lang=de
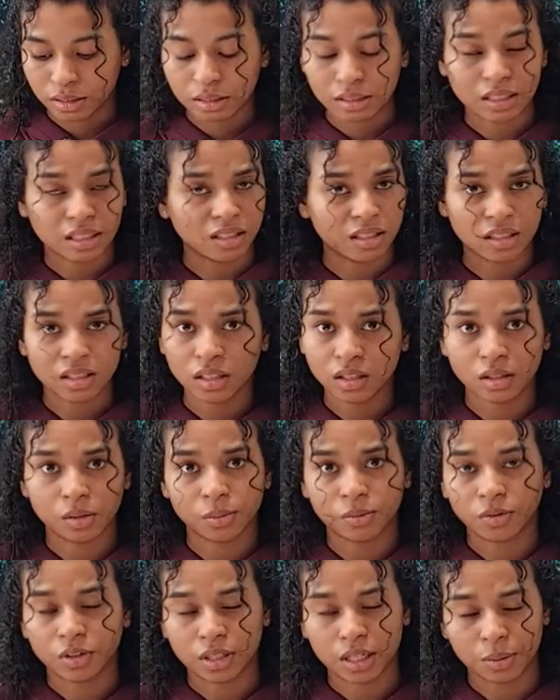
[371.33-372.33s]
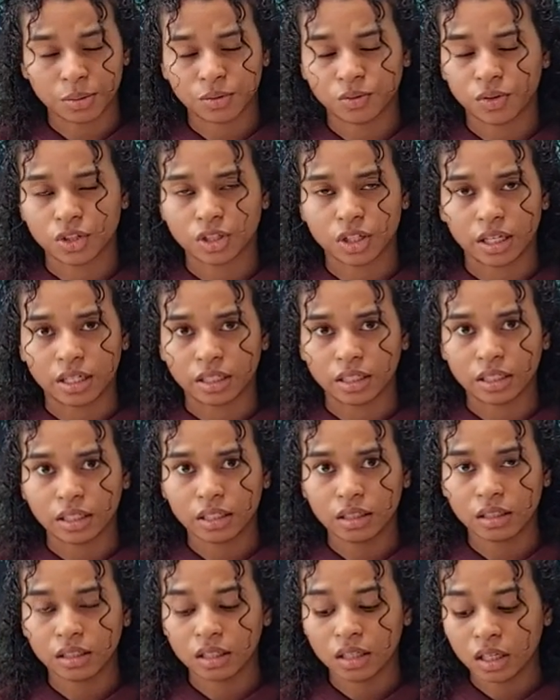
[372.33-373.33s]
Das ist nicht
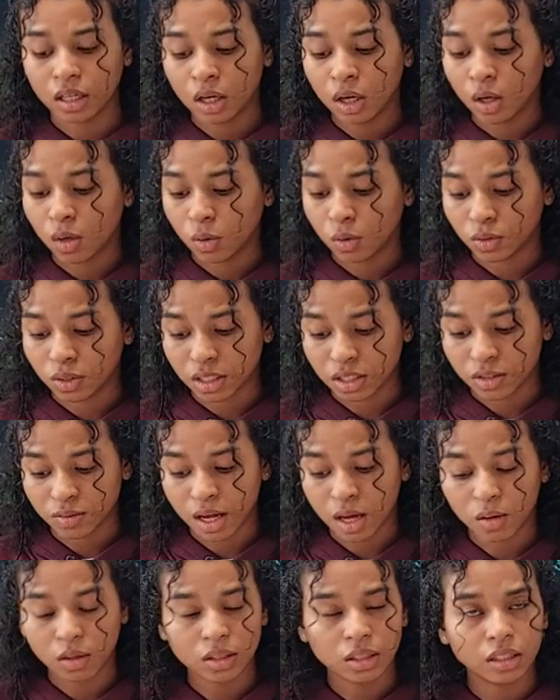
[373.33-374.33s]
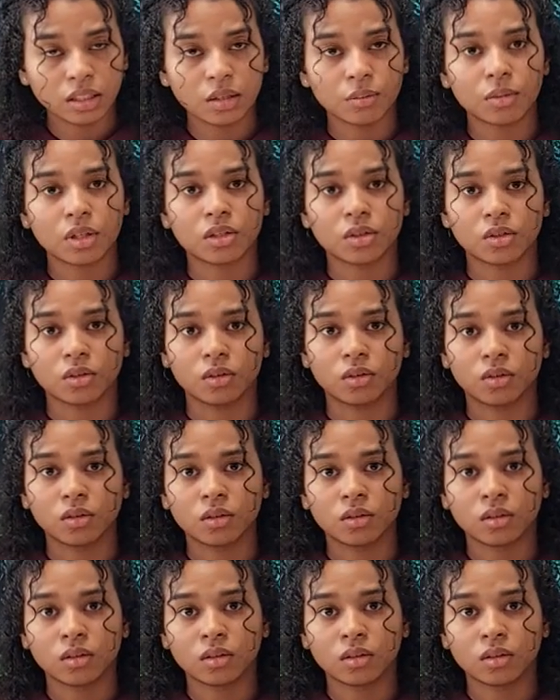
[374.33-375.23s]
selbstverständlich und das war auch nicht immer so.